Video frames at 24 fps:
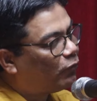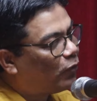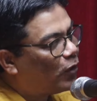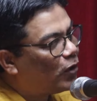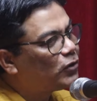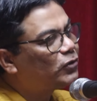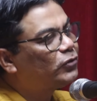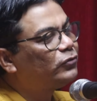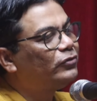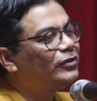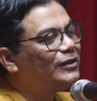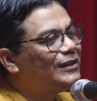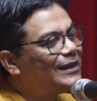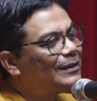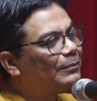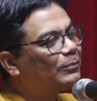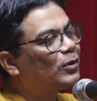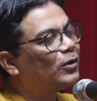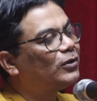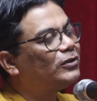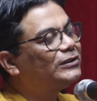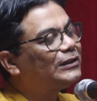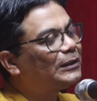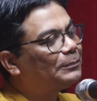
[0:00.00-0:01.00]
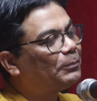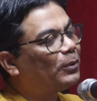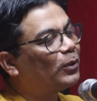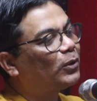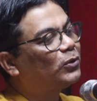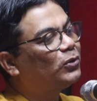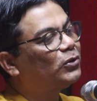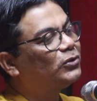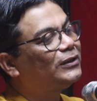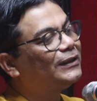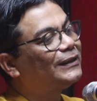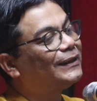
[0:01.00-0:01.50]
ফোর্ট উইলিয়াম কলেজের
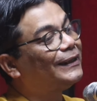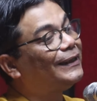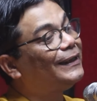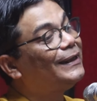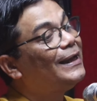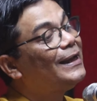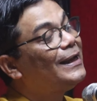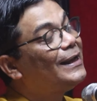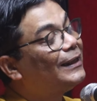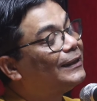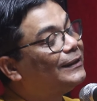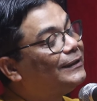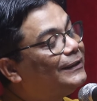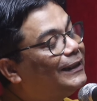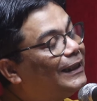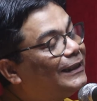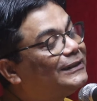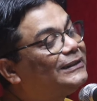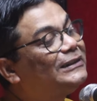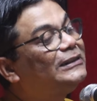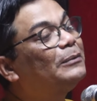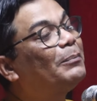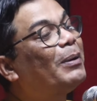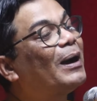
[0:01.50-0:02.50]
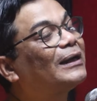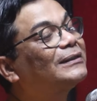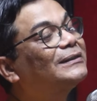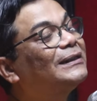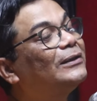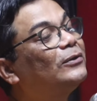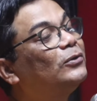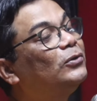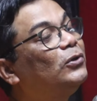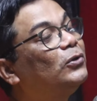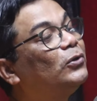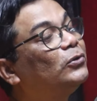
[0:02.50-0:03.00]
পক্ষ থেকে দেশি
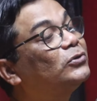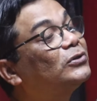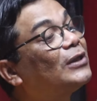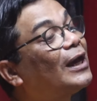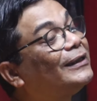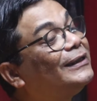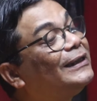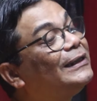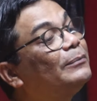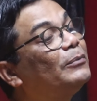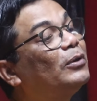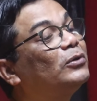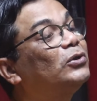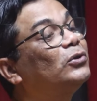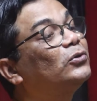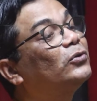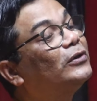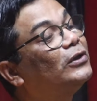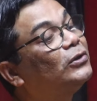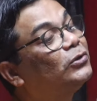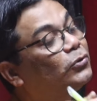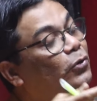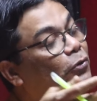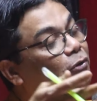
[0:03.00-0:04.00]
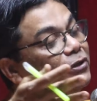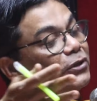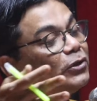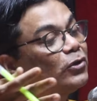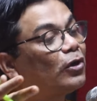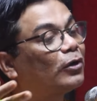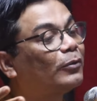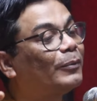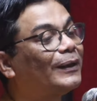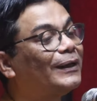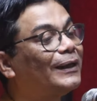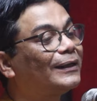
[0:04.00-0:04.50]
ভাষাগুলো তাদের মতো করে তৈরি
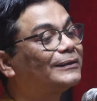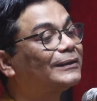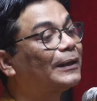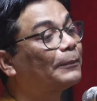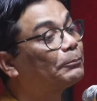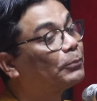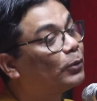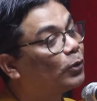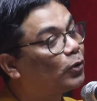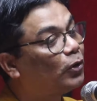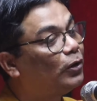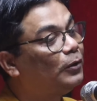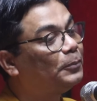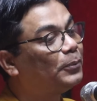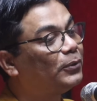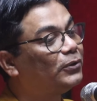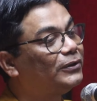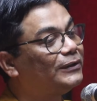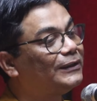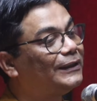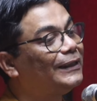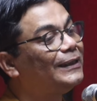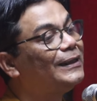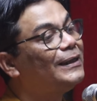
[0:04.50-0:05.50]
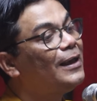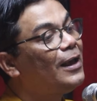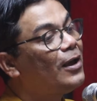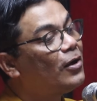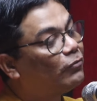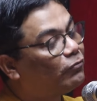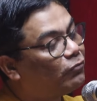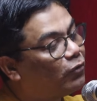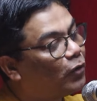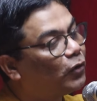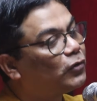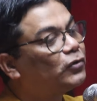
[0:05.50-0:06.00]
করবার একটা প্রকল্প নিয়ে
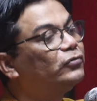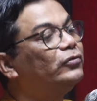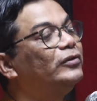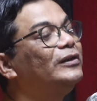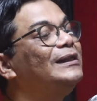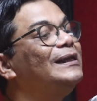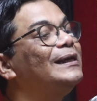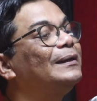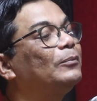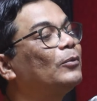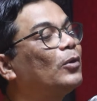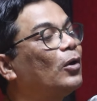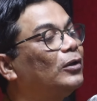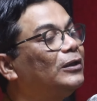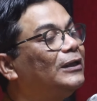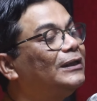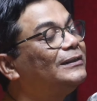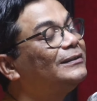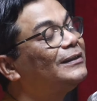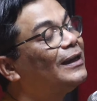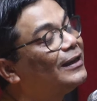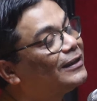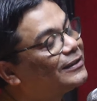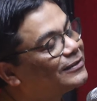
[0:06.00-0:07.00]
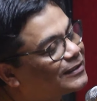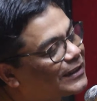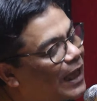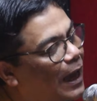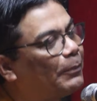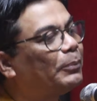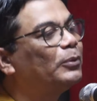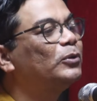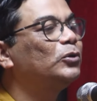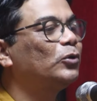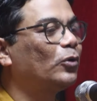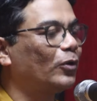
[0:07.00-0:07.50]
ফোর্ট উইলিয়াম কলেজ
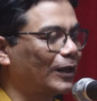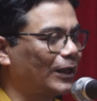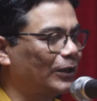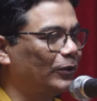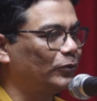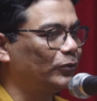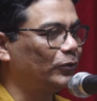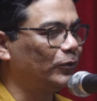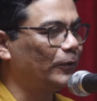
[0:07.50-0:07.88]
স্থাপন করা